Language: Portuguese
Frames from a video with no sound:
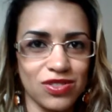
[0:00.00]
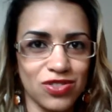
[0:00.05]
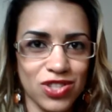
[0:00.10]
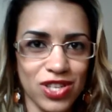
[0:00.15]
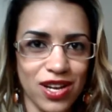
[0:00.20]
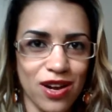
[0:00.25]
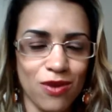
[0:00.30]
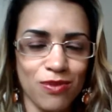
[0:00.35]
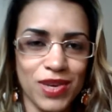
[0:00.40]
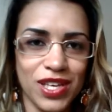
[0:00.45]

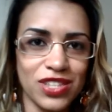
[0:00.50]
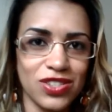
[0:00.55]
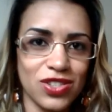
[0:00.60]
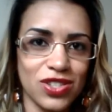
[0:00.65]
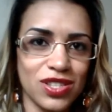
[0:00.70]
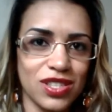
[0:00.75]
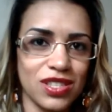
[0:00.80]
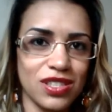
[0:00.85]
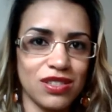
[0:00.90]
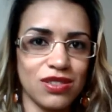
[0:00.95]

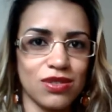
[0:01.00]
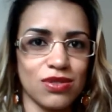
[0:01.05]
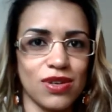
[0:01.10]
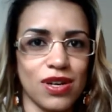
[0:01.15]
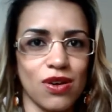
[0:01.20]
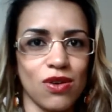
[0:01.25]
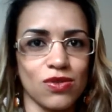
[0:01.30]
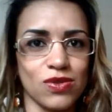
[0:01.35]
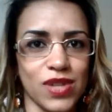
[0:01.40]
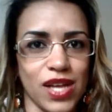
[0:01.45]
geralmente isso
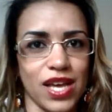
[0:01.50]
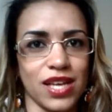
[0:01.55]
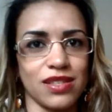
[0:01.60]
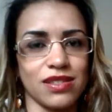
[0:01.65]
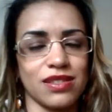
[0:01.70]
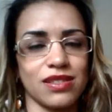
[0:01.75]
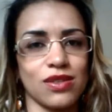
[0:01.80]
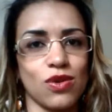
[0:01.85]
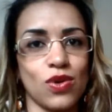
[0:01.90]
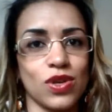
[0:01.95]

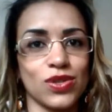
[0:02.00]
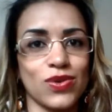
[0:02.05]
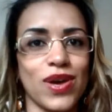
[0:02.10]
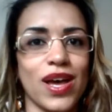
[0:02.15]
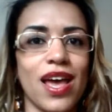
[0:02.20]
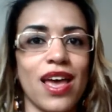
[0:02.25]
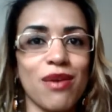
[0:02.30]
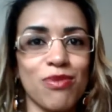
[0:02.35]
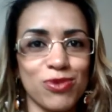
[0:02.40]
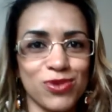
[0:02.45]
acontece, quando
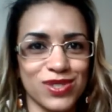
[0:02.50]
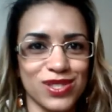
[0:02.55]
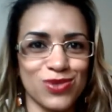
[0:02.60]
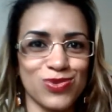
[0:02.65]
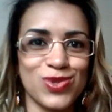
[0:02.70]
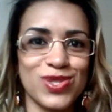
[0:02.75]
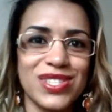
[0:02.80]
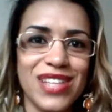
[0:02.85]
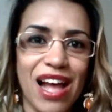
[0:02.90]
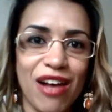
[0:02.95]
a emoção
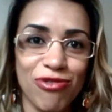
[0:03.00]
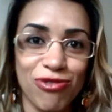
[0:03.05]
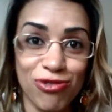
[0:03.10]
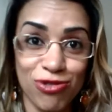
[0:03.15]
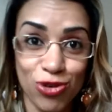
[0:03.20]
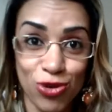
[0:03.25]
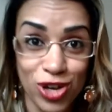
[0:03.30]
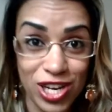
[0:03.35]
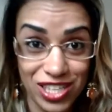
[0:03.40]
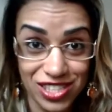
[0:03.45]
está
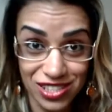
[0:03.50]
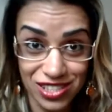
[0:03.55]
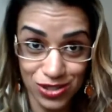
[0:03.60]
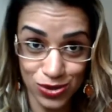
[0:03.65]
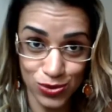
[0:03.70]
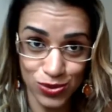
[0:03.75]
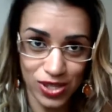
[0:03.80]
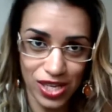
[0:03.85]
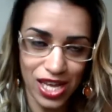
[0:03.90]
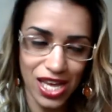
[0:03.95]

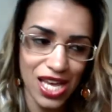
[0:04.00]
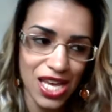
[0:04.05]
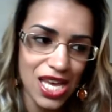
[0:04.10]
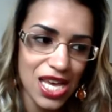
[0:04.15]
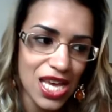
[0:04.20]
aflorando, né?